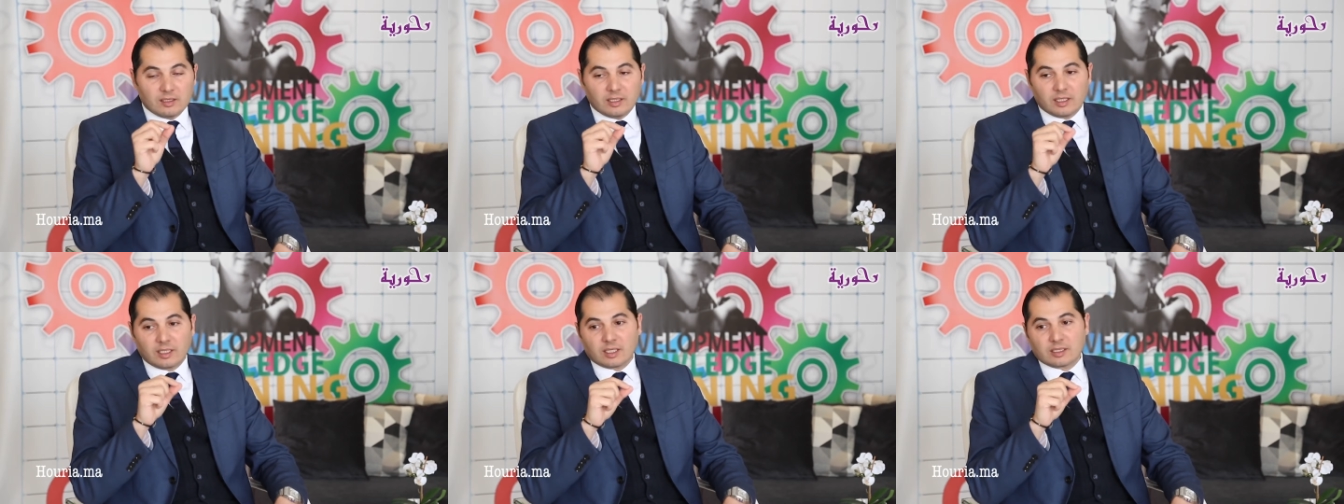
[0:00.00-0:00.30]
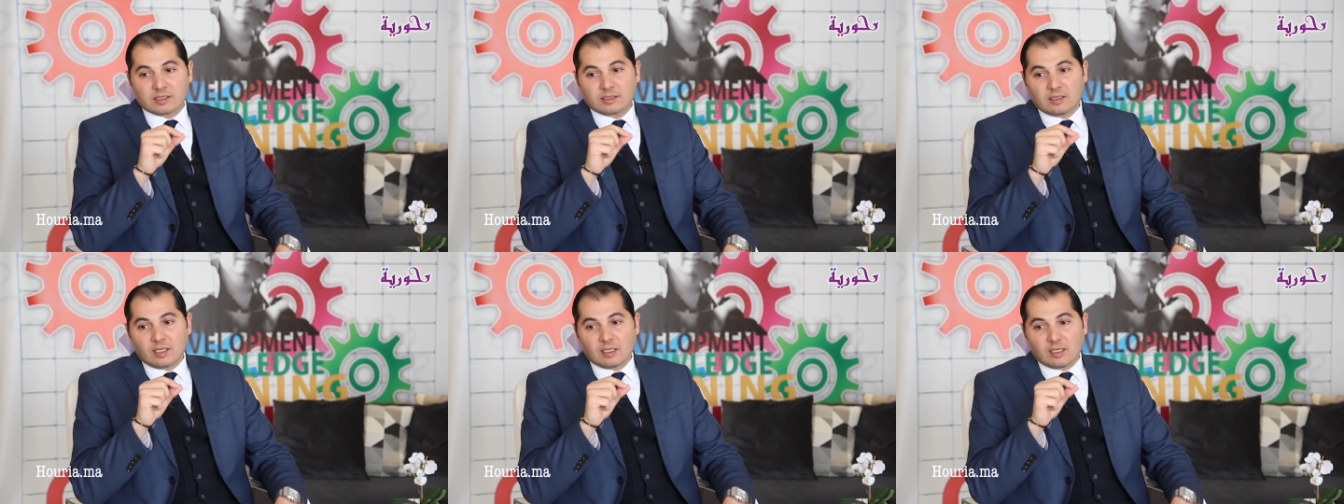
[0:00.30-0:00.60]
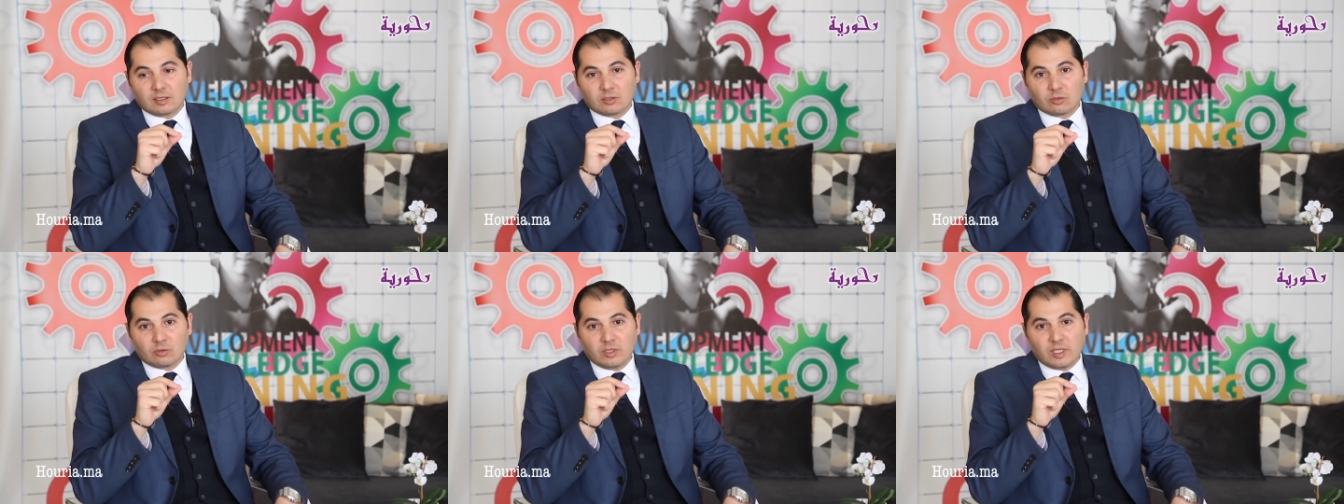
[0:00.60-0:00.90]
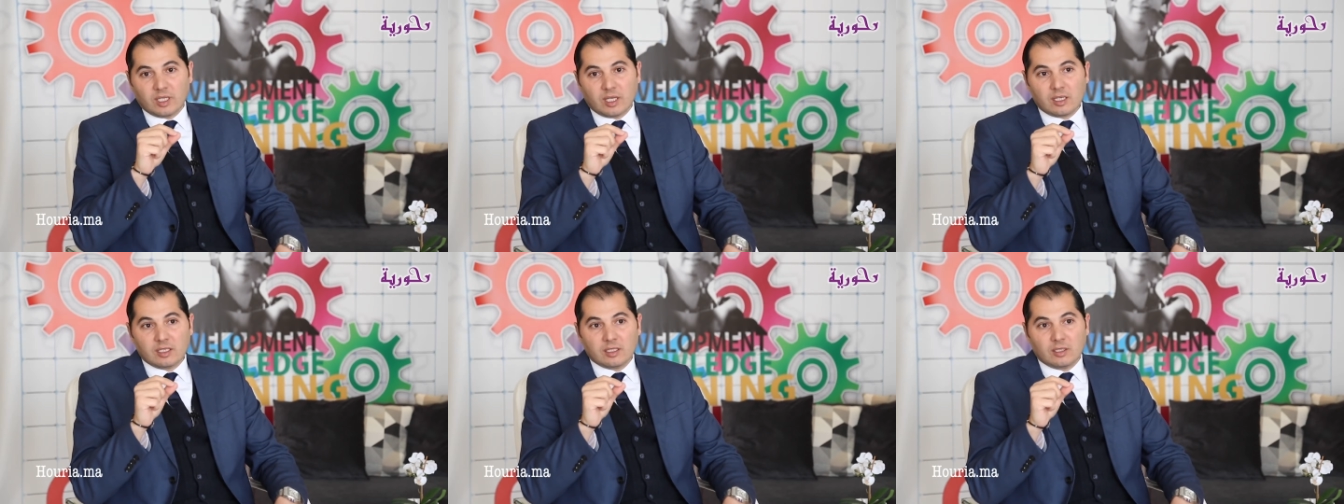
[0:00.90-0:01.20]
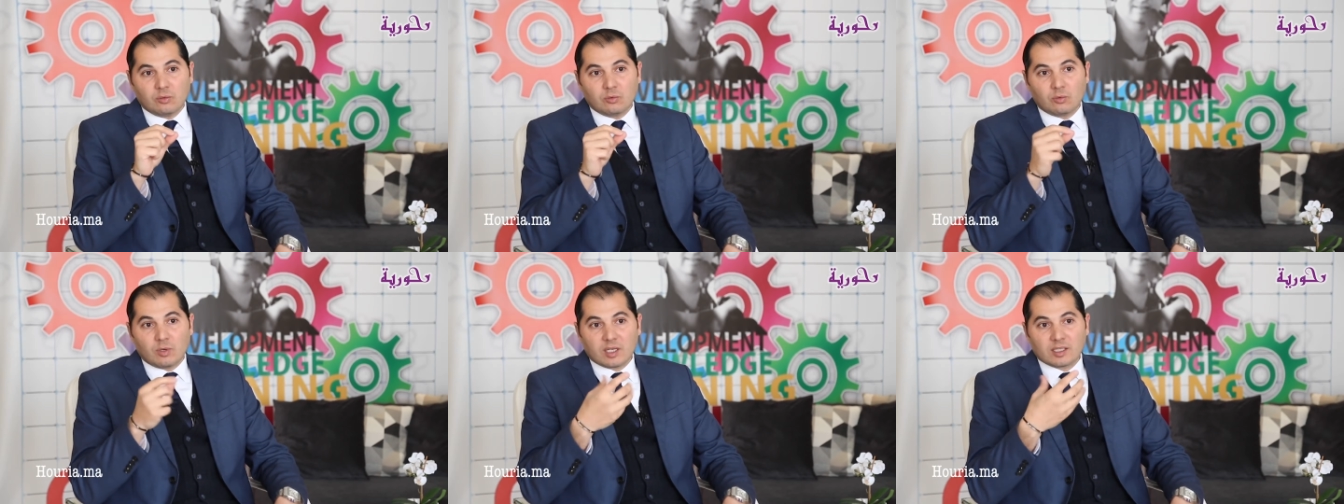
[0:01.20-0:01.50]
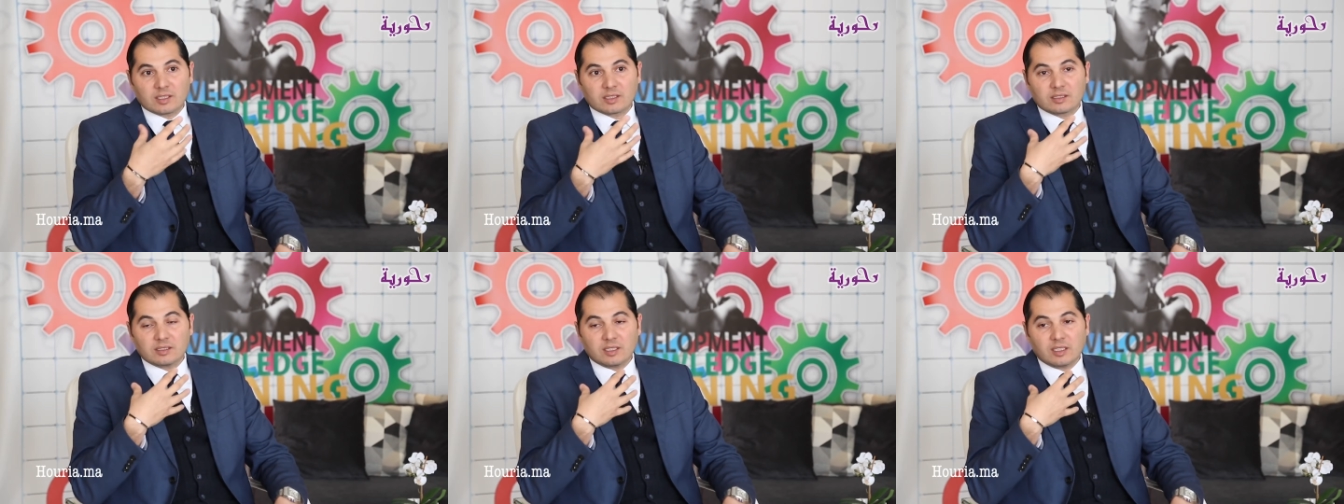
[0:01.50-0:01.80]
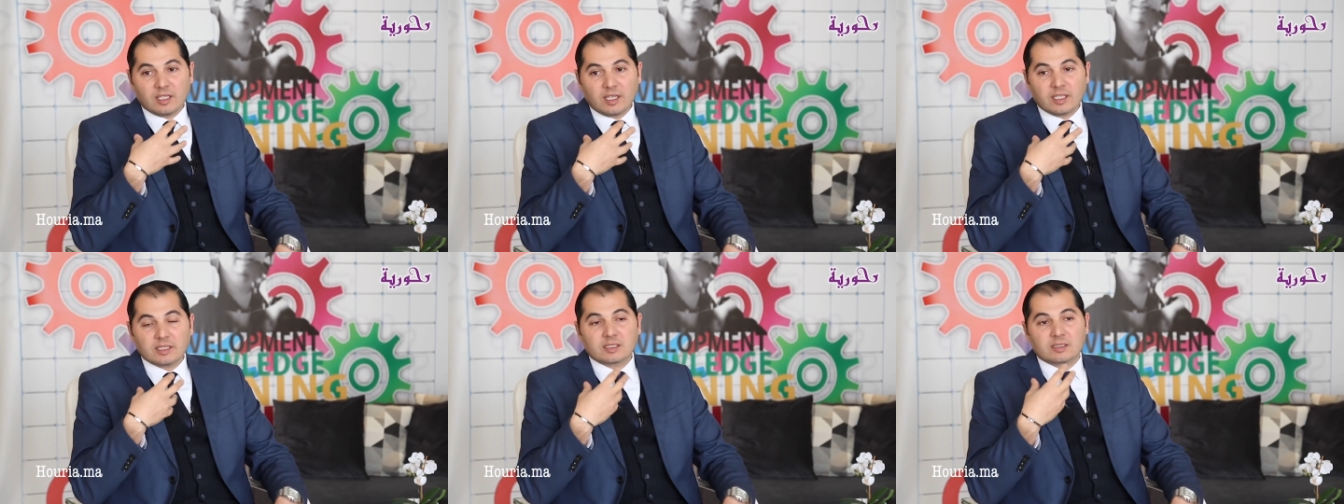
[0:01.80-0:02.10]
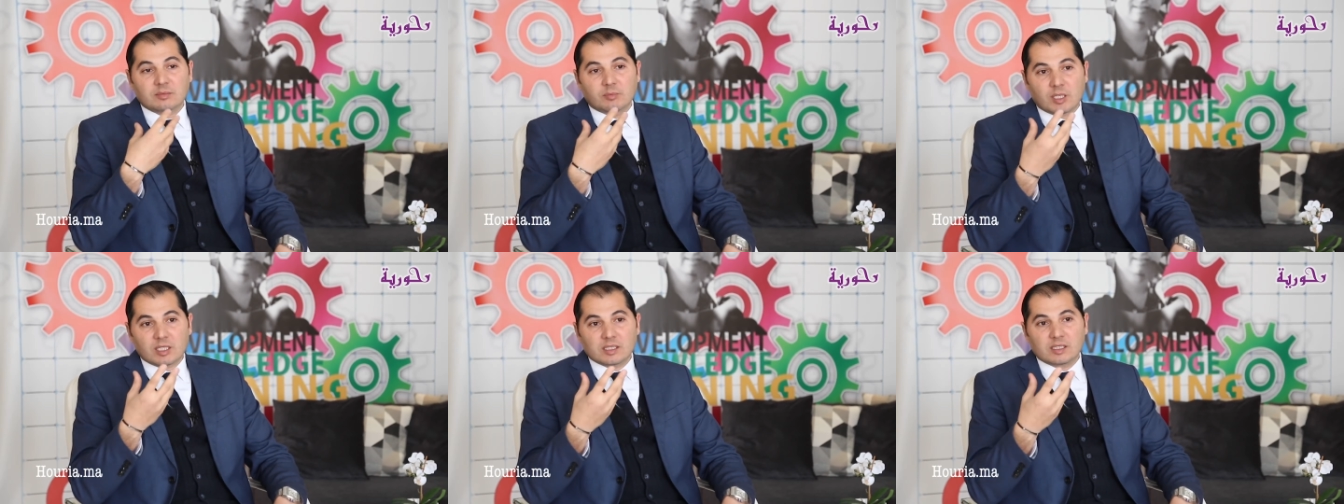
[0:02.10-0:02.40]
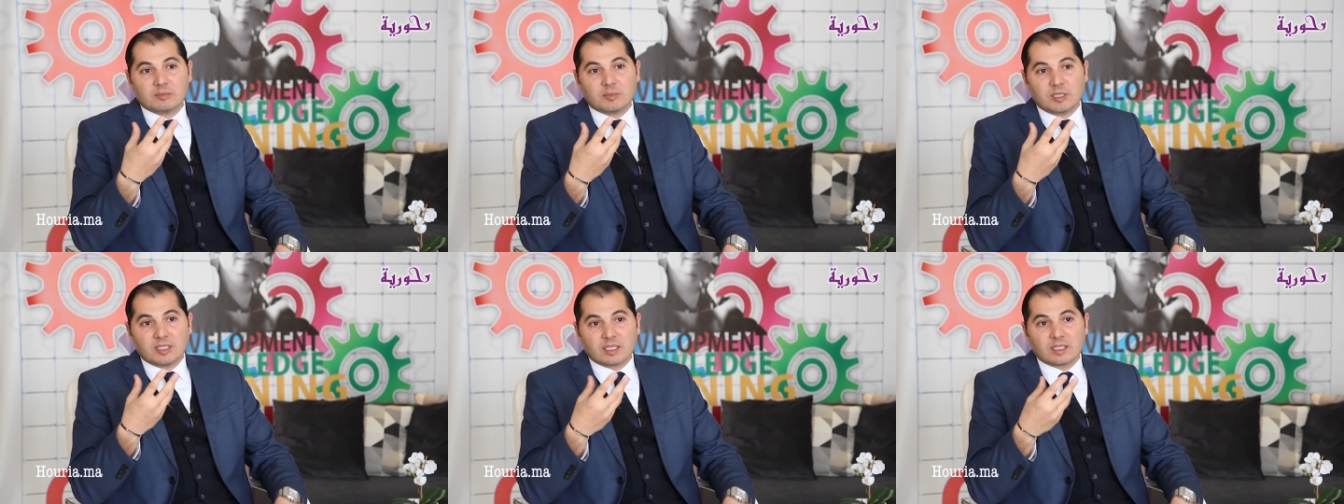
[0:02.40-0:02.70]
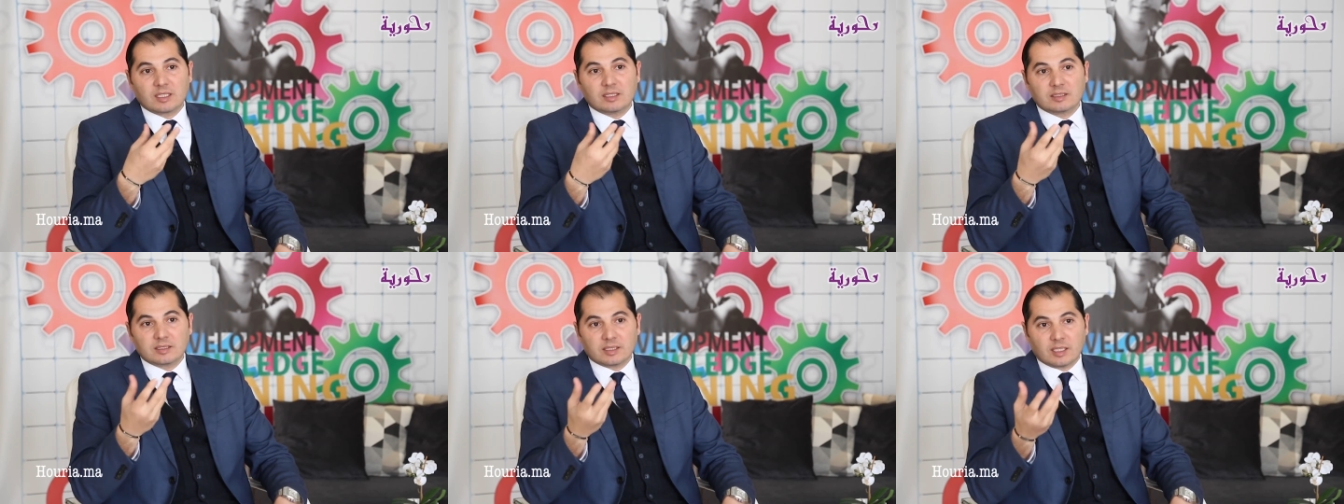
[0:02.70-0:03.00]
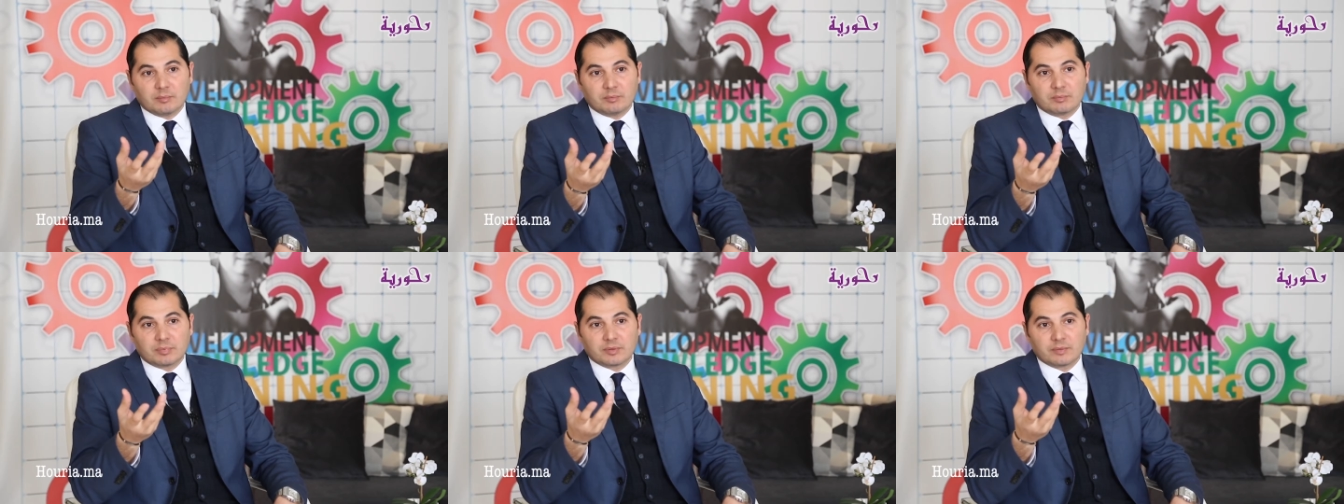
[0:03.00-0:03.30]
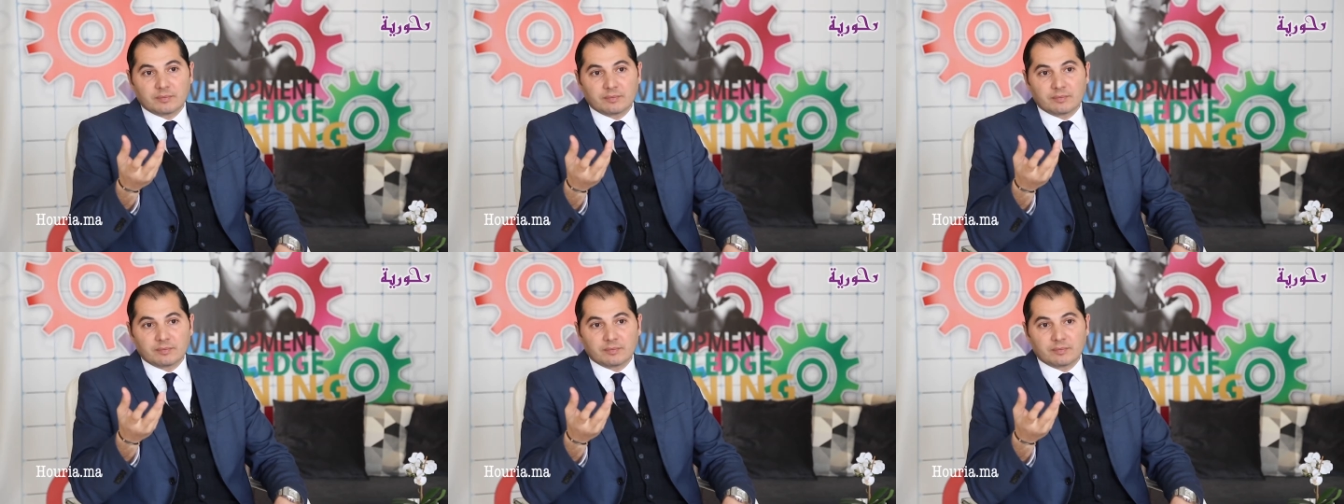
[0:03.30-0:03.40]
اللي كيخصنا نهضروا عليها اللي هو خصني نحس براسي بعدا كنتحب